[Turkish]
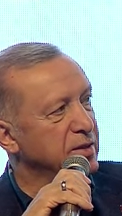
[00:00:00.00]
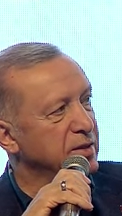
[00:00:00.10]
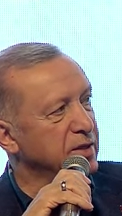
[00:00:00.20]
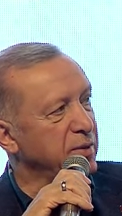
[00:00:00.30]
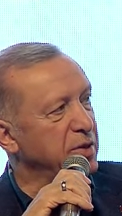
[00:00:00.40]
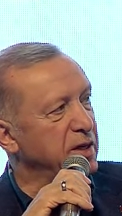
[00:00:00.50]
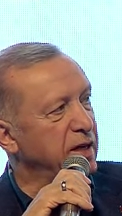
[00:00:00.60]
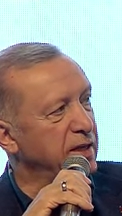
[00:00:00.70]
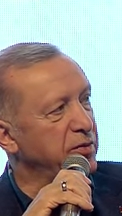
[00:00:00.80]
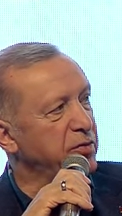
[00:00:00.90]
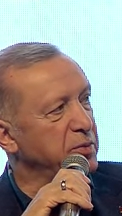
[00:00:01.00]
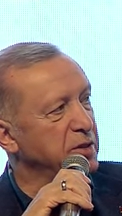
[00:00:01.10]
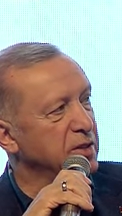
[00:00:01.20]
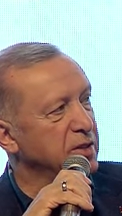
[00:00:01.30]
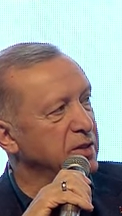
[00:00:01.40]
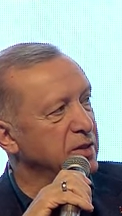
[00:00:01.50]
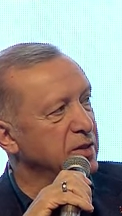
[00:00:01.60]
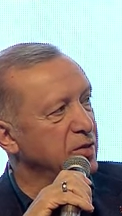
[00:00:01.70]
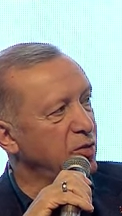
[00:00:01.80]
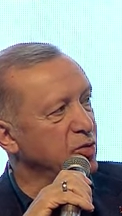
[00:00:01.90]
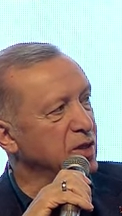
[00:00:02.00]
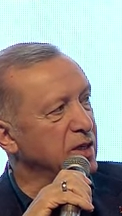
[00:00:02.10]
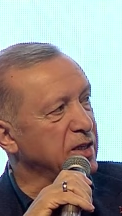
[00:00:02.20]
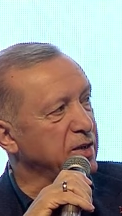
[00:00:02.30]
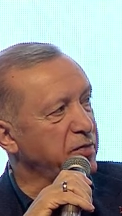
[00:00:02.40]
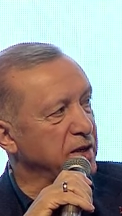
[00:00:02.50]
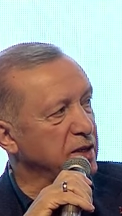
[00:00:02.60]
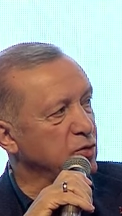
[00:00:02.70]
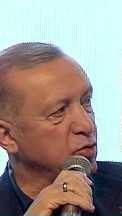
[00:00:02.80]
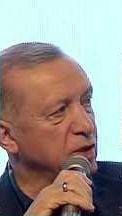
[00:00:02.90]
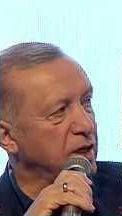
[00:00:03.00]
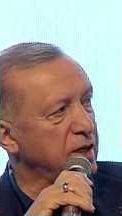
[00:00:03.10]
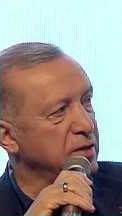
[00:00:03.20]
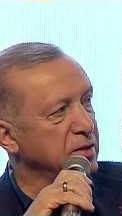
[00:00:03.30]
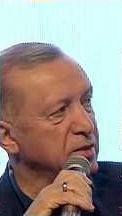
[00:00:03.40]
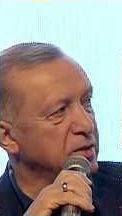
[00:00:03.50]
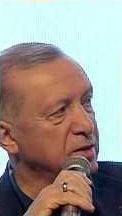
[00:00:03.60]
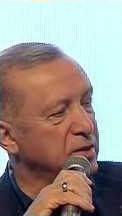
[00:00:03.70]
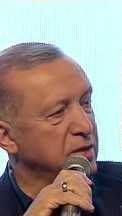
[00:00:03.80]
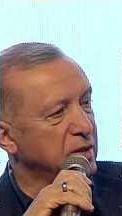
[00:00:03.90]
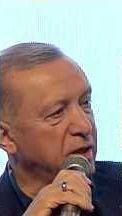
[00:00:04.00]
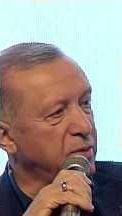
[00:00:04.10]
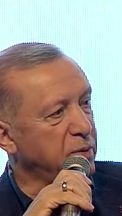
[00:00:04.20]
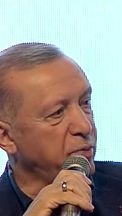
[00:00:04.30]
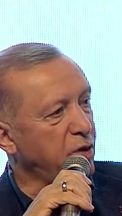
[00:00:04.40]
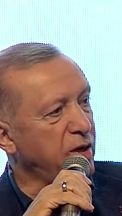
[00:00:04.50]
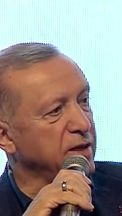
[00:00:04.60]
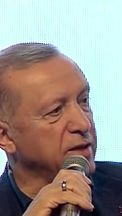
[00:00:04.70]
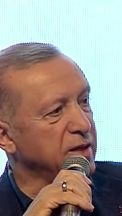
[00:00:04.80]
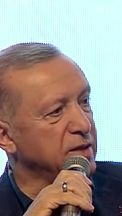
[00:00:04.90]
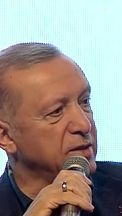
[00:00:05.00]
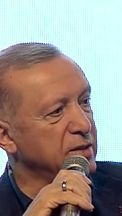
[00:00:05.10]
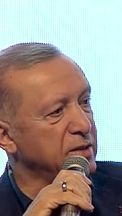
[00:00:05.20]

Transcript: tabii hedefimiz Öncelikle fakir ülkeler ama bu arada